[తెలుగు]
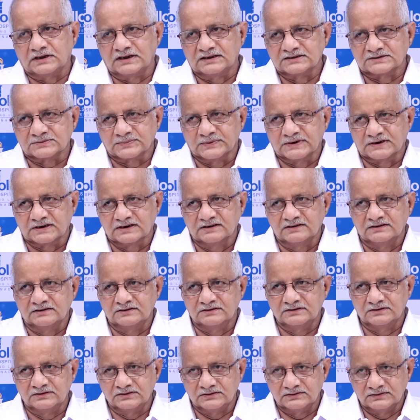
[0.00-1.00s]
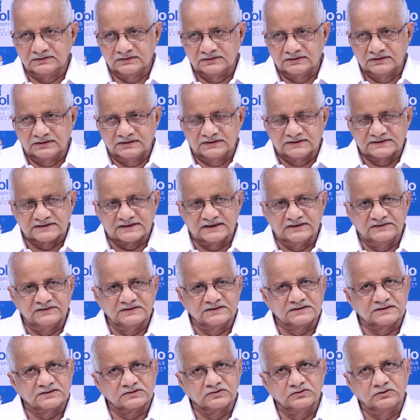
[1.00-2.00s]
హాస్పిటల్
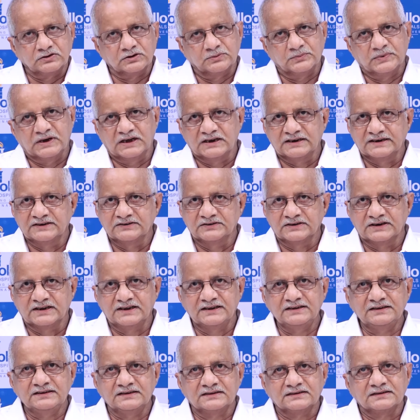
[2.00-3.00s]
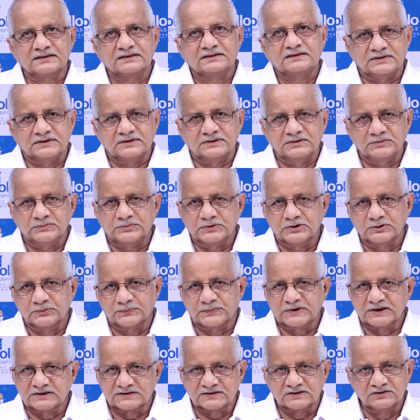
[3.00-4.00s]
సర్వీసెస్ కూడా బాగానే ఉన్నాయి ఇప్పుడు
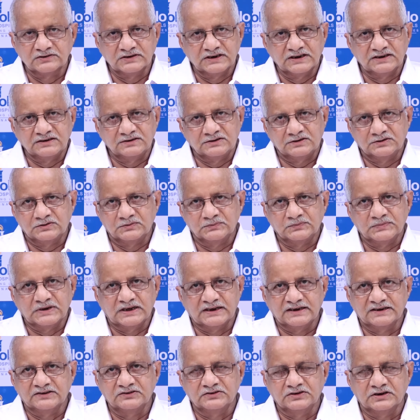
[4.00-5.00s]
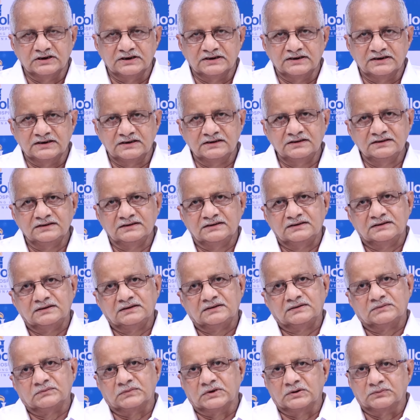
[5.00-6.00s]
ప్రస్తుతం నేను బాగానే ఉన్నానండి
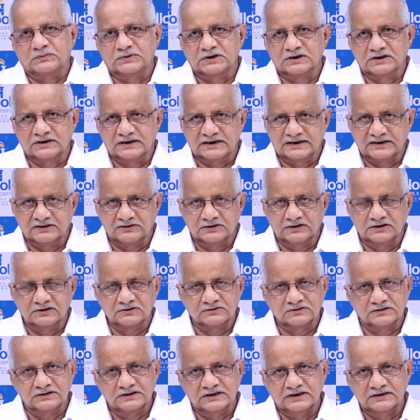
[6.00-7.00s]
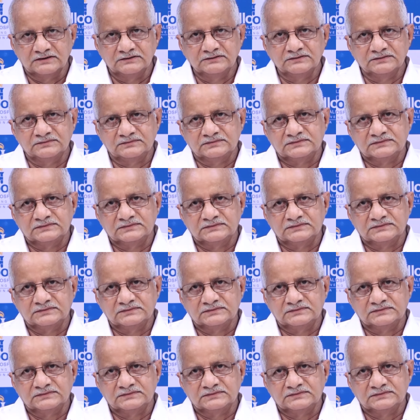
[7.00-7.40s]
మమ్మల్ని నడవగలుగుతున్నాను